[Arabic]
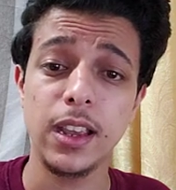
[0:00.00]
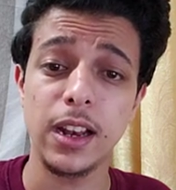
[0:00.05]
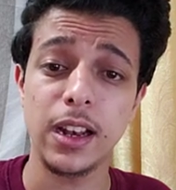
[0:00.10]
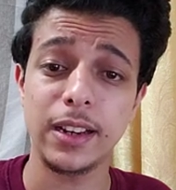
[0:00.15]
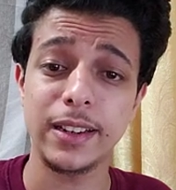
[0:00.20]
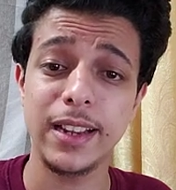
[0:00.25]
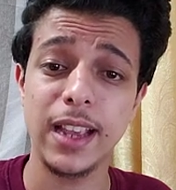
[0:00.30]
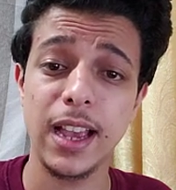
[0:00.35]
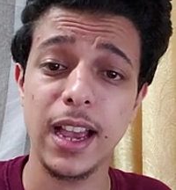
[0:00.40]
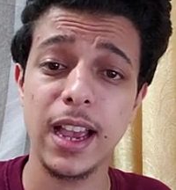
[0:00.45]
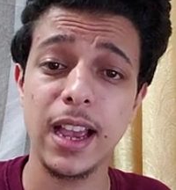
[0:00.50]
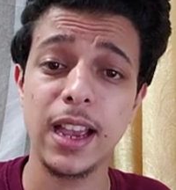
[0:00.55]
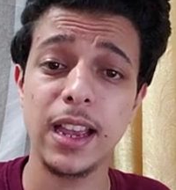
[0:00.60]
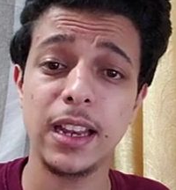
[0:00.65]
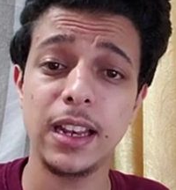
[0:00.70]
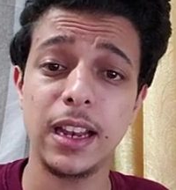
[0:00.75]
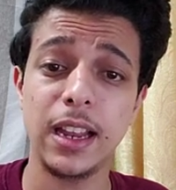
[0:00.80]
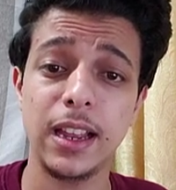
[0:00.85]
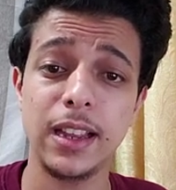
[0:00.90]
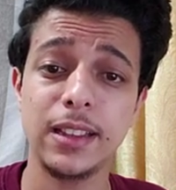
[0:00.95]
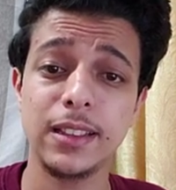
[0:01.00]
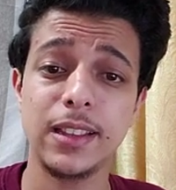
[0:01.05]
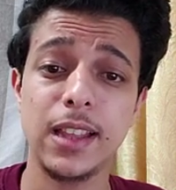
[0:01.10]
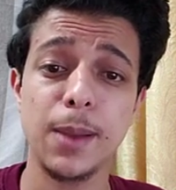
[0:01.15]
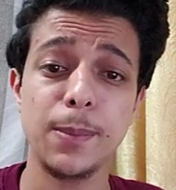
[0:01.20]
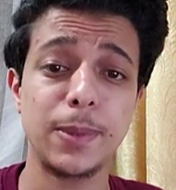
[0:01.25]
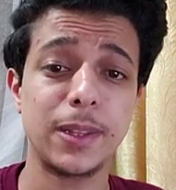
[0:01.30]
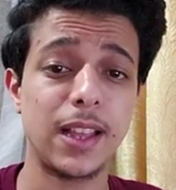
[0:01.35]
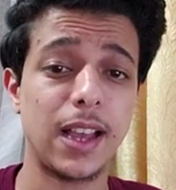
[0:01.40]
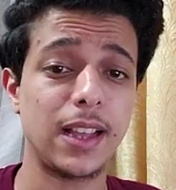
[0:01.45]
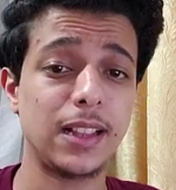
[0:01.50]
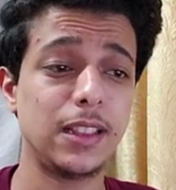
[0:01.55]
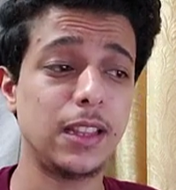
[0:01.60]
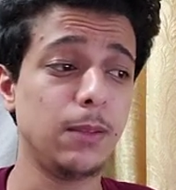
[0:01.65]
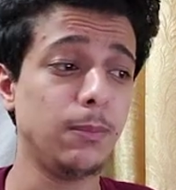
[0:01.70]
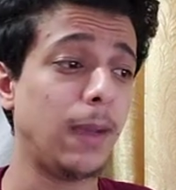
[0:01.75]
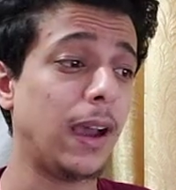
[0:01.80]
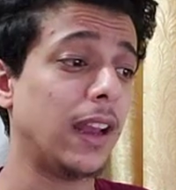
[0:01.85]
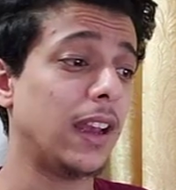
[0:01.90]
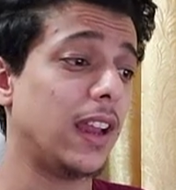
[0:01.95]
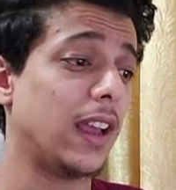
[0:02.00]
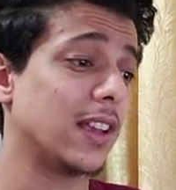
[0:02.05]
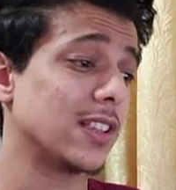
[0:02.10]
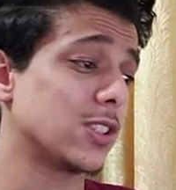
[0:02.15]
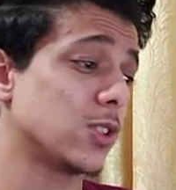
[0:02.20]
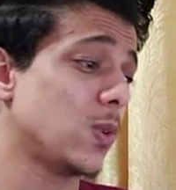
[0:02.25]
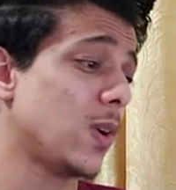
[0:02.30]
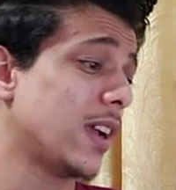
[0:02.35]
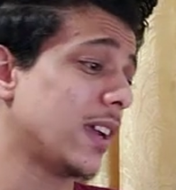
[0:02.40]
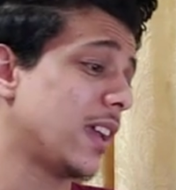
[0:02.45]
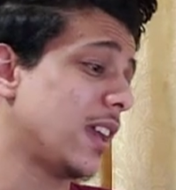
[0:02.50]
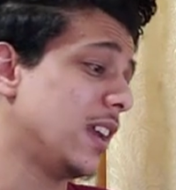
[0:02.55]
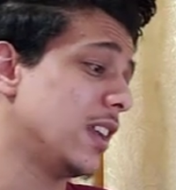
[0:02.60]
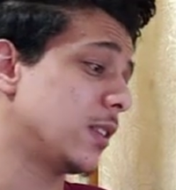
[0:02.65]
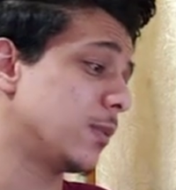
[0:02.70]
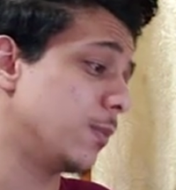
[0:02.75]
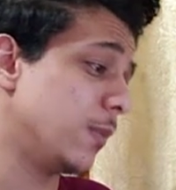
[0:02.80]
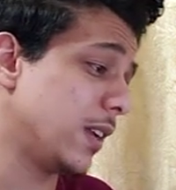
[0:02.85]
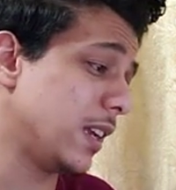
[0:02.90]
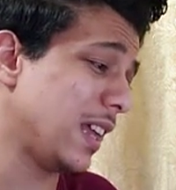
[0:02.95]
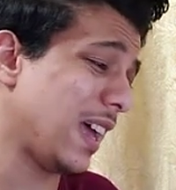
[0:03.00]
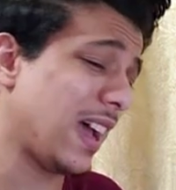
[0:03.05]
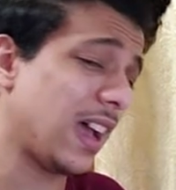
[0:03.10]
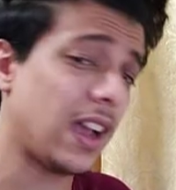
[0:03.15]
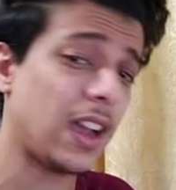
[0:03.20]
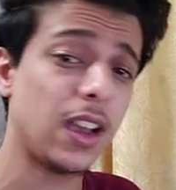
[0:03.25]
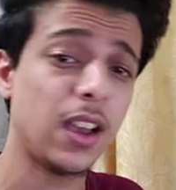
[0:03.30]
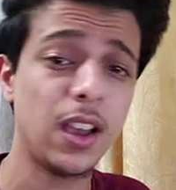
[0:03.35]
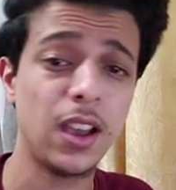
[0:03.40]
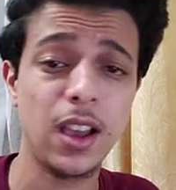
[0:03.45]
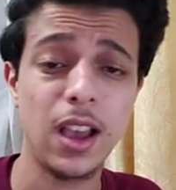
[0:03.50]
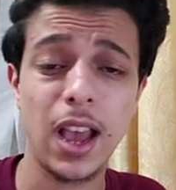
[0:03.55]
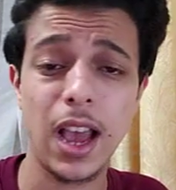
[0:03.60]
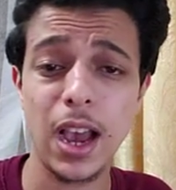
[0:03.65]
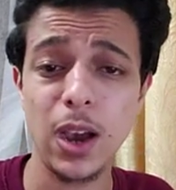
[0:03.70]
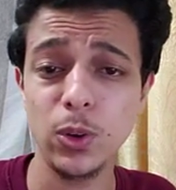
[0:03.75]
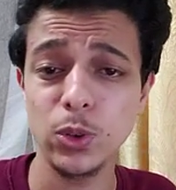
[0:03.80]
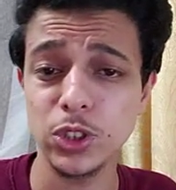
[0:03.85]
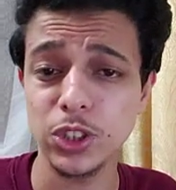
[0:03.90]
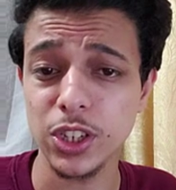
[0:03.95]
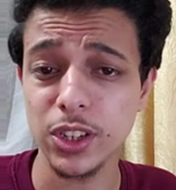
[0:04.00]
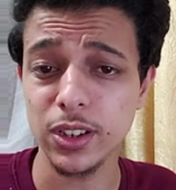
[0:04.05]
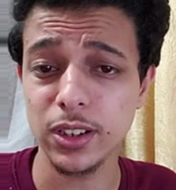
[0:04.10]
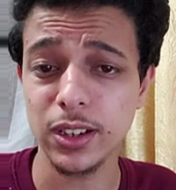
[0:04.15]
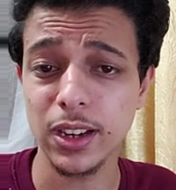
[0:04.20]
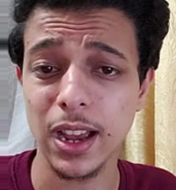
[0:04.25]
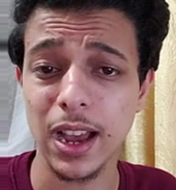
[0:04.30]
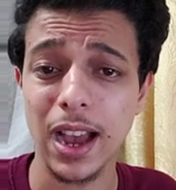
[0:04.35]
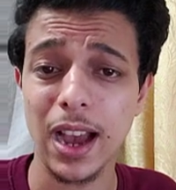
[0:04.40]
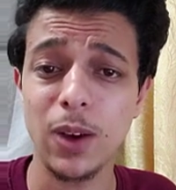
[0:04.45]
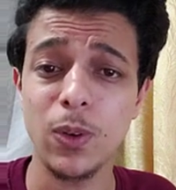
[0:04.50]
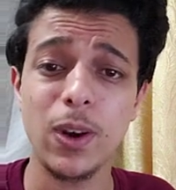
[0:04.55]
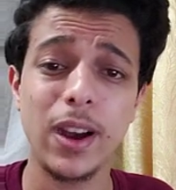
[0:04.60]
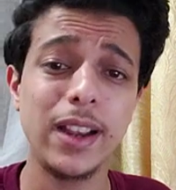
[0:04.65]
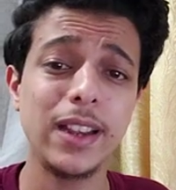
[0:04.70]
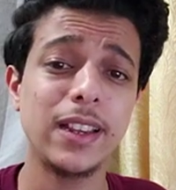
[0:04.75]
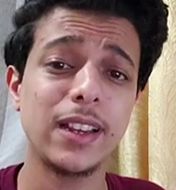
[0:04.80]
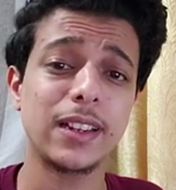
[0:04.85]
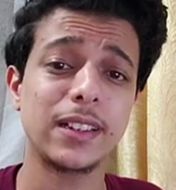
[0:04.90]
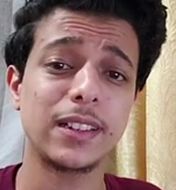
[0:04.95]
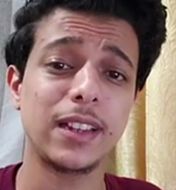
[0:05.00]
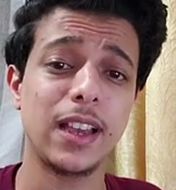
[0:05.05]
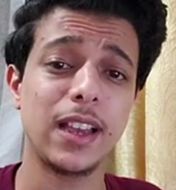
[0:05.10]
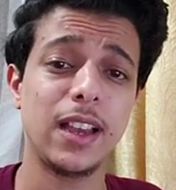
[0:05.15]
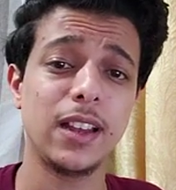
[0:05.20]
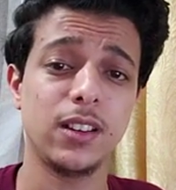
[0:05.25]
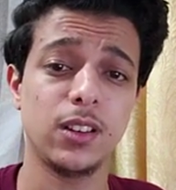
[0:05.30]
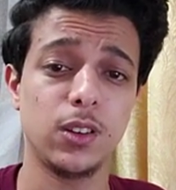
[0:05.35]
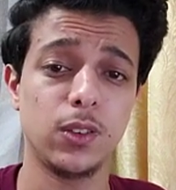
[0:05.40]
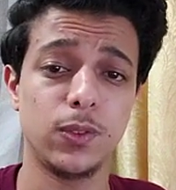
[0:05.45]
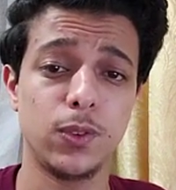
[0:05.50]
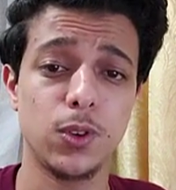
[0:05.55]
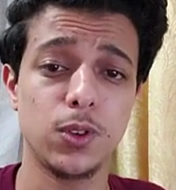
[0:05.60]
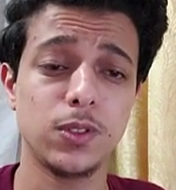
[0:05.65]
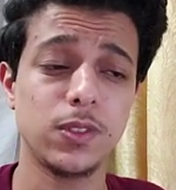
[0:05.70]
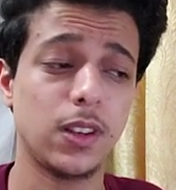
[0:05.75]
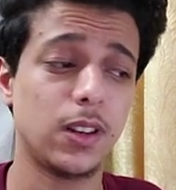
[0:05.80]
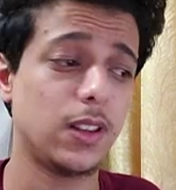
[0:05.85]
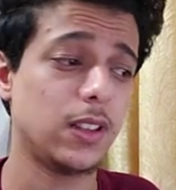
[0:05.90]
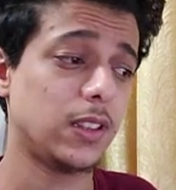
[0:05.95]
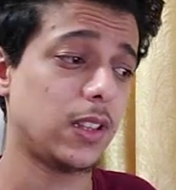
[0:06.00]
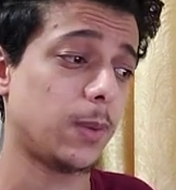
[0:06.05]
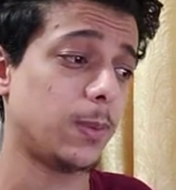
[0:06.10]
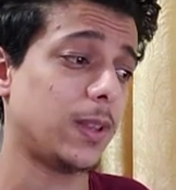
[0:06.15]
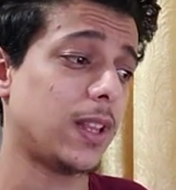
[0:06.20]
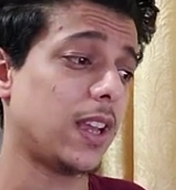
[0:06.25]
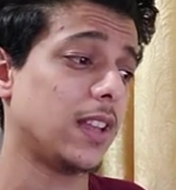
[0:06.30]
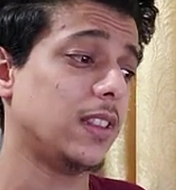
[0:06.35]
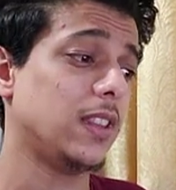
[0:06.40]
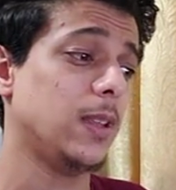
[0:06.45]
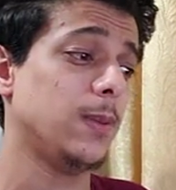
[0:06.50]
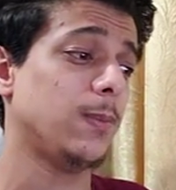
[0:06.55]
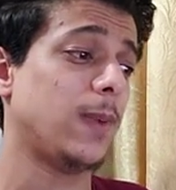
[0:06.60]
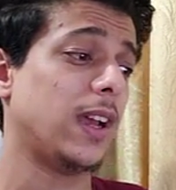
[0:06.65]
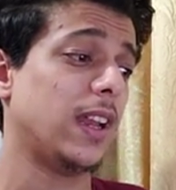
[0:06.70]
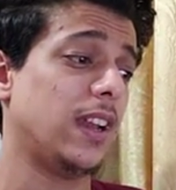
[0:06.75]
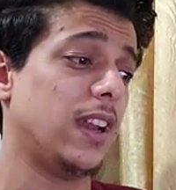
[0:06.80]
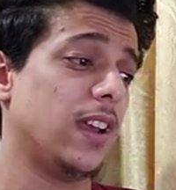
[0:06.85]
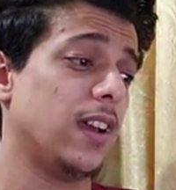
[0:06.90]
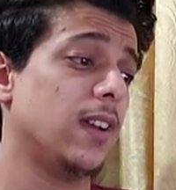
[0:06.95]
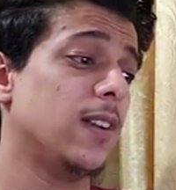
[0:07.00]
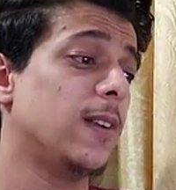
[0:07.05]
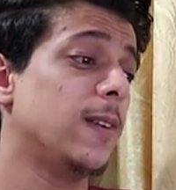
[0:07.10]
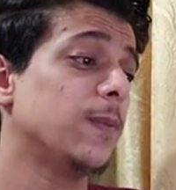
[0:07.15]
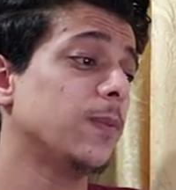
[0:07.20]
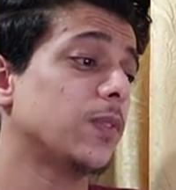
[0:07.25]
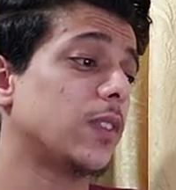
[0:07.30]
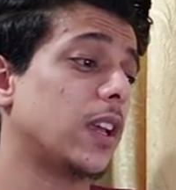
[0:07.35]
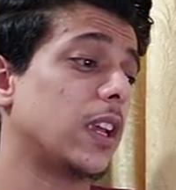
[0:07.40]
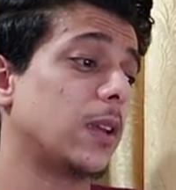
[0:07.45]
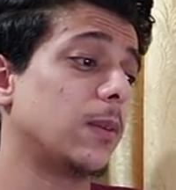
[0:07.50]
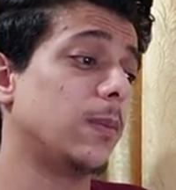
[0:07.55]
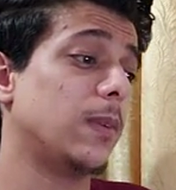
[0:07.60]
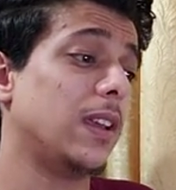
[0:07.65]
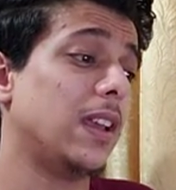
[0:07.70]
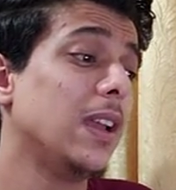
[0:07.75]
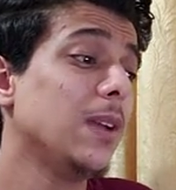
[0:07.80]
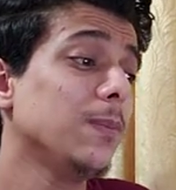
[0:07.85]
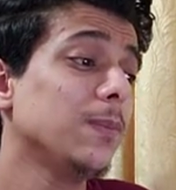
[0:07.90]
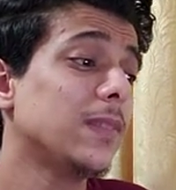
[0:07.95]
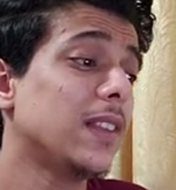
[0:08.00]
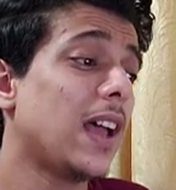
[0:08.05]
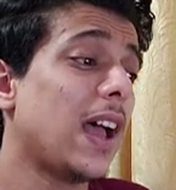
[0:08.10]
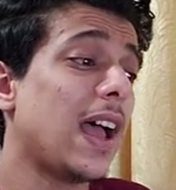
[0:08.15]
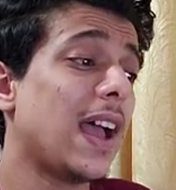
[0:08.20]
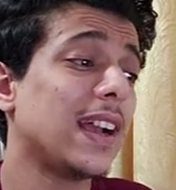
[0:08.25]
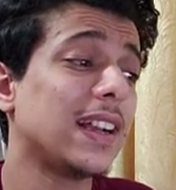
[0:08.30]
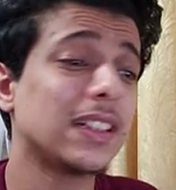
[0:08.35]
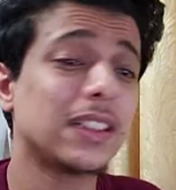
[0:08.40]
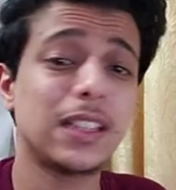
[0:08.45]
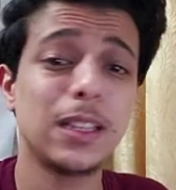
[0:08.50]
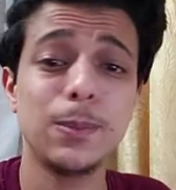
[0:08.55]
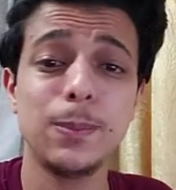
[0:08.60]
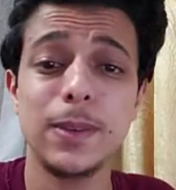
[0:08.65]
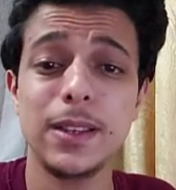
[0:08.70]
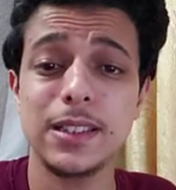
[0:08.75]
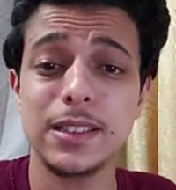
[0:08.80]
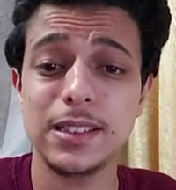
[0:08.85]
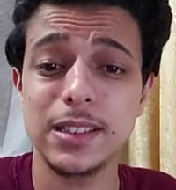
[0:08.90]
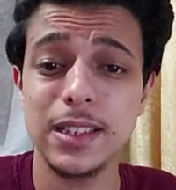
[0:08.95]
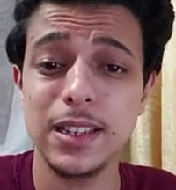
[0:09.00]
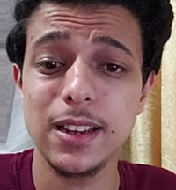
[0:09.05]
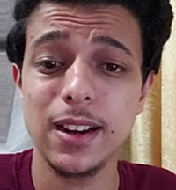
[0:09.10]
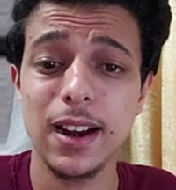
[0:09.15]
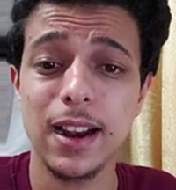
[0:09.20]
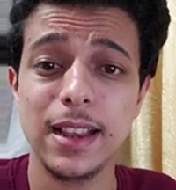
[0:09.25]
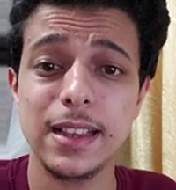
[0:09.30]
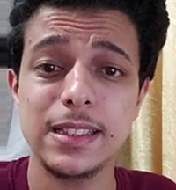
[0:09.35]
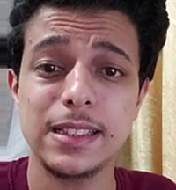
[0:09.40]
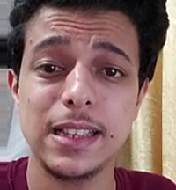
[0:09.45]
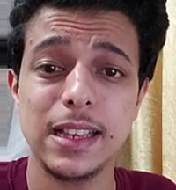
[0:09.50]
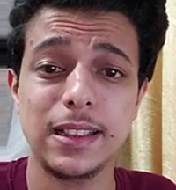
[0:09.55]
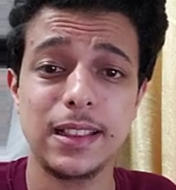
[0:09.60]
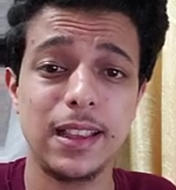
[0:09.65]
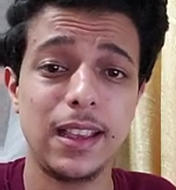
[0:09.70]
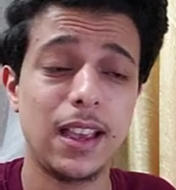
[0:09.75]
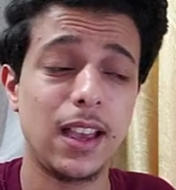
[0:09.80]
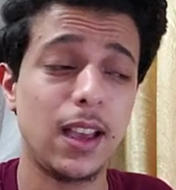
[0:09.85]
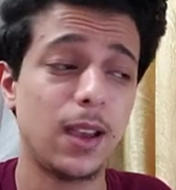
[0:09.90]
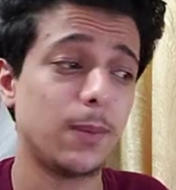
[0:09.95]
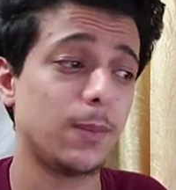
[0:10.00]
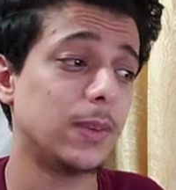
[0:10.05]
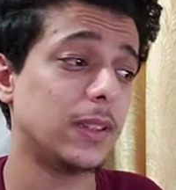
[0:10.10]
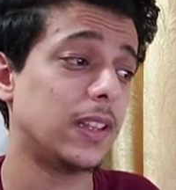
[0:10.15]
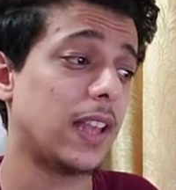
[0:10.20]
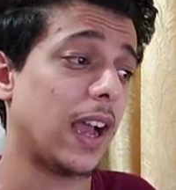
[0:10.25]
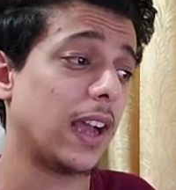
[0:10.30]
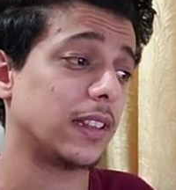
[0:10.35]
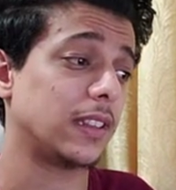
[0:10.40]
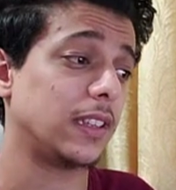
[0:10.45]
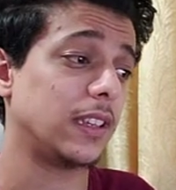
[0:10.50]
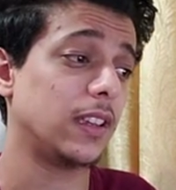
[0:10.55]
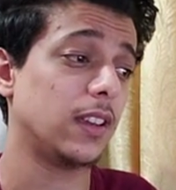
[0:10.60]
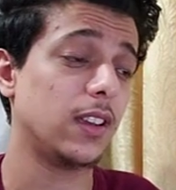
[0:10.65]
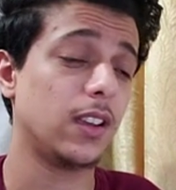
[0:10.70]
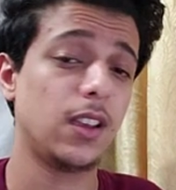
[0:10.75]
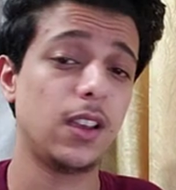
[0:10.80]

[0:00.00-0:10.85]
الجهة اللي انت بتقدم عليها سواء كانت منحة او شركة او ايا كان الفرصة اللي انت بتقدم عليها طيب امتى اكتب السيرة الذاتية بتاعتي